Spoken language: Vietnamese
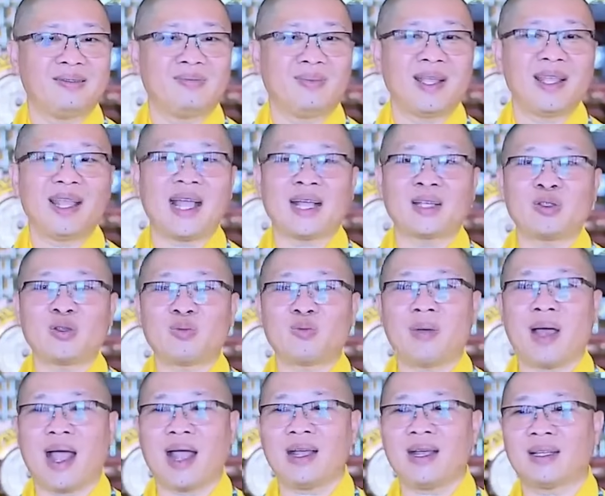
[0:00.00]
Mấy nhà xuất
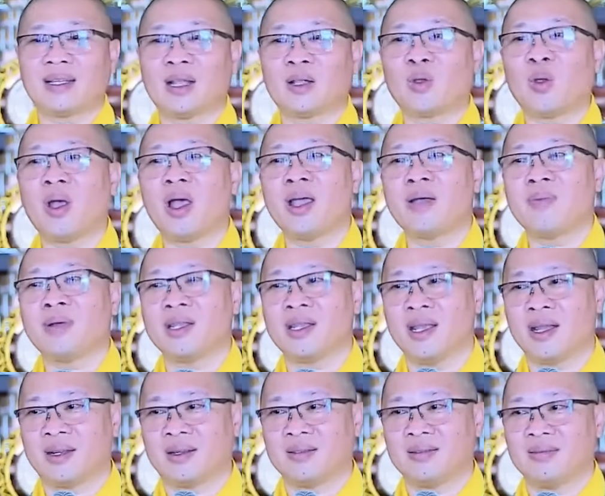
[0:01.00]
bản người ta thuê mình
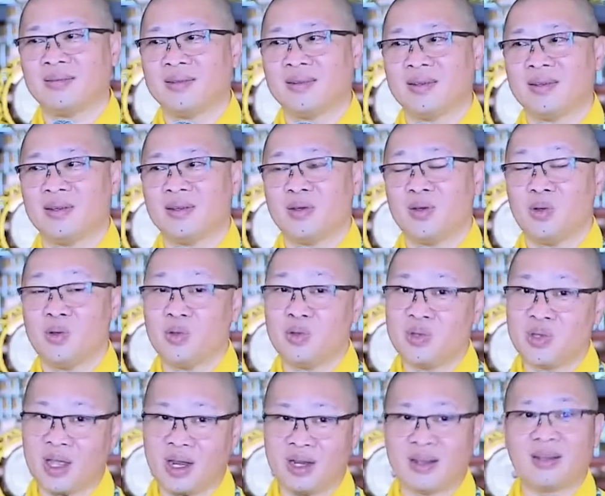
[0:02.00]
dịch,
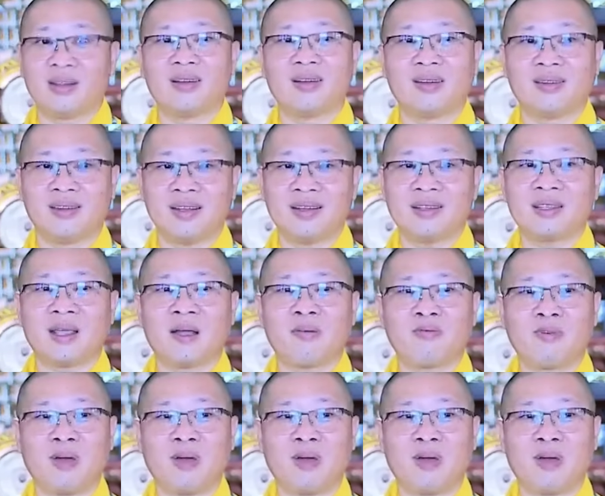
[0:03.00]
dịch tính sản